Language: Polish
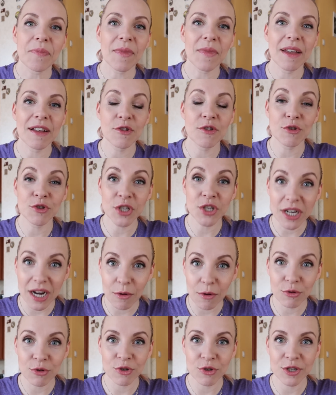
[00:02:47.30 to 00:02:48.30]
mm,
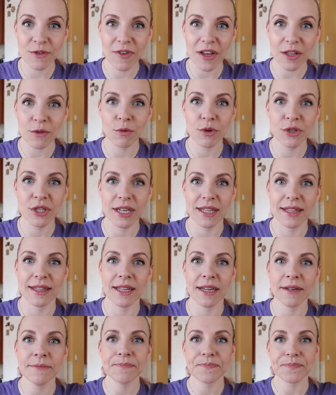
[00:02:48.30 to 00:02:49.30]
docierało to światło
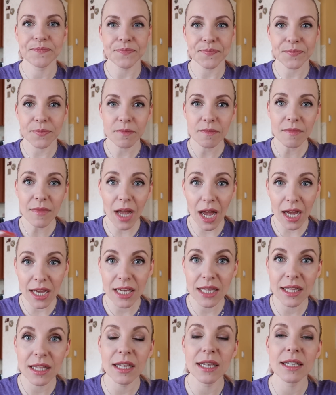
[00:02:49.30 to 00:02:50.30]
dzienne a
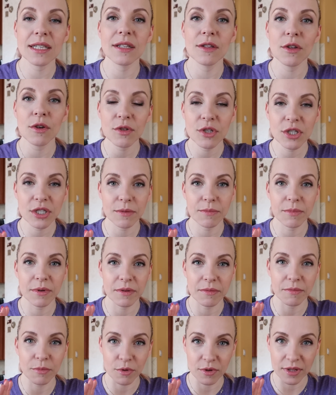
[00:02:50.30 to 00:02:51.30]
kiedy jest noc,
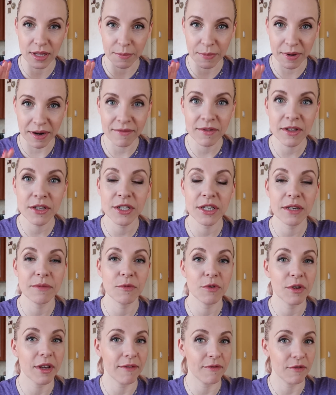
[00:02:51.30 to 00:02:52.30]
żeby było naprawdę
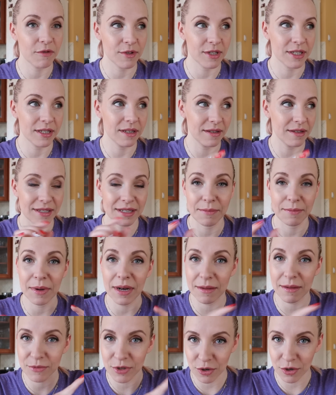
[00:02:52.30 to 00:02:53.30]
ciemno, ja w nocy
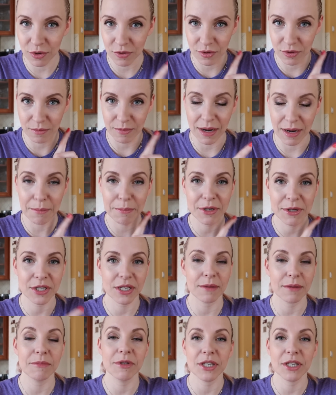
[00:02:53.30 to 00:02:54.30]
zapalam tylko tą
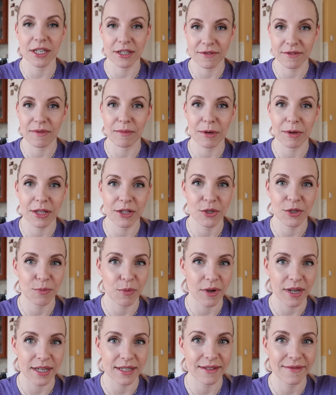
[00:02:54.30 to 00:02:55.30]
lampeczkę misia, co Wam kiedyś
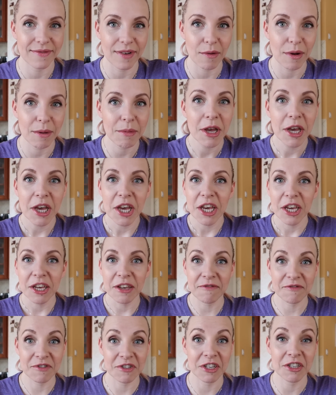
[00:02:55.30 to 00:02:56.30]
pokazywałam
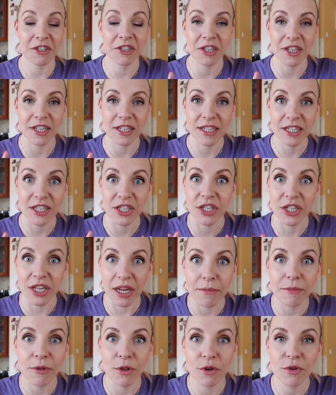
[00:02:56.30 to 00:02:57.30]
i wszędzie jest
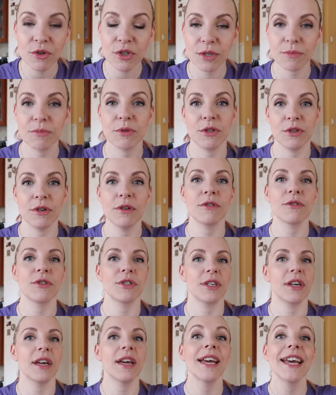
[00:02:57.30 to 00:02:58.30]
ciemno, żeby tylko
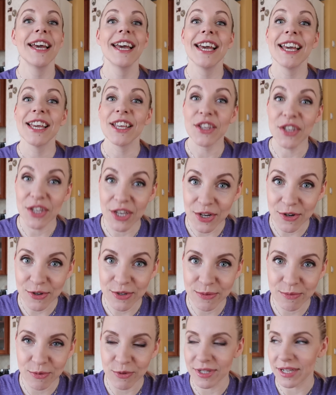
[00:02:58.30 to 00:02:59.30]
się nie
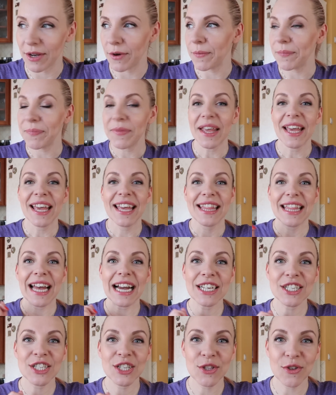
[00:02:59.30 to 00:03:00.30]
rozbudzał.
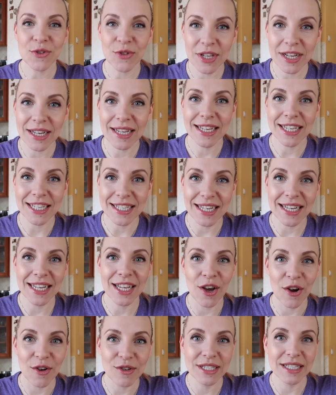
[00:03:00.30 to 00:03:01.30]
Także to tyle,
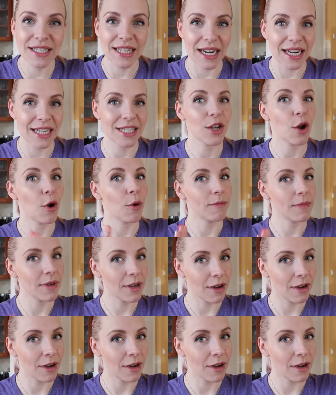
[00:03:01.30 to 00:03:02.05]
jeżeli chodzi na razie o